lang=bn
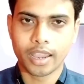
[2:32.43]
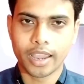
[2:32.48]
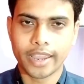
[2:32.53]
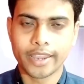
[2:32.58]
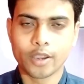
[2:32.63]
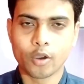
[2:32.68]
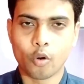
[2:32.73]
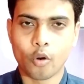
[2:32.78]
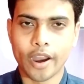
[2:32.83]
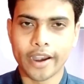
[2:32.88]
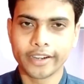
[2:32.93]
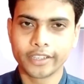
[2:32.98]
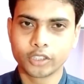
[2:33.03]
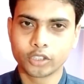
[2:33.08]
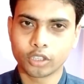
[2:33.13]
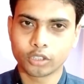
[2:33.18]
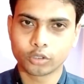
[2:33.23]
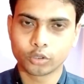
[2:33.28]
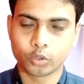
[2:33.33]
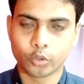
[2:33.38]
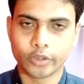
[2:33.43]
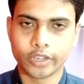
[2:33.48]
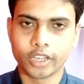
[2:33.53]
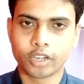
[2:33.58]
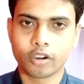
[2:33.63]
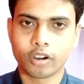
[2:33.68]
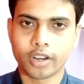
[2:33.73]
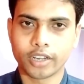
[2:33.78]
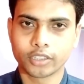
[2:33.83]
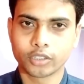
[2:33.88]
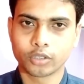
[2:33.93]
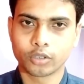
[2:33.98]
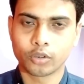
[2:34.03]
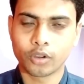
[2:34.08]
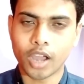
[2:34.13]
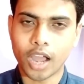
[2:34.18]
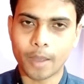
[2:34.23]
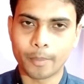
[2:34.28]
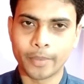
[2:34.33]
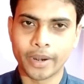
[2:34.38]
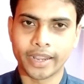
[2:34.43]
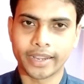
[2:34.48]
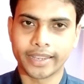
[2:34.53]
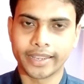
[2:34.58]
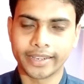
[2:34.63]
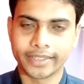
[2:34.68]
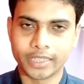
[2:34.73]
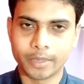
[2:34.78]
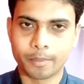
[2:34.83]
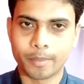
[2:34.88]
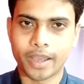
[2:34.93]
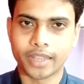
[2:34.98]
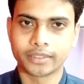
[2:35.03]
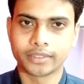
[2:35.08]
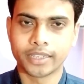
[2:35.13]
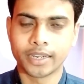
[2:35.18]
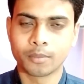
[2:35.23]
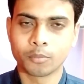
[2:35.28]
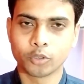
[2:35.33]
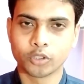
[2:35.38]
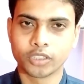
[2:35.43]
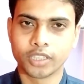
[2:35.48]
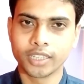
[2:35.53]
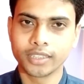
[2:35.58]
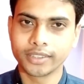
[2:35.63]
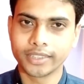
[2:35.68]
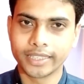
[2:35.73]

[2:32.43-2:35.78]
এই হোয়াইট চক তৈরি করার জন্য আপনাকে একটি পাত্রের মধ্যে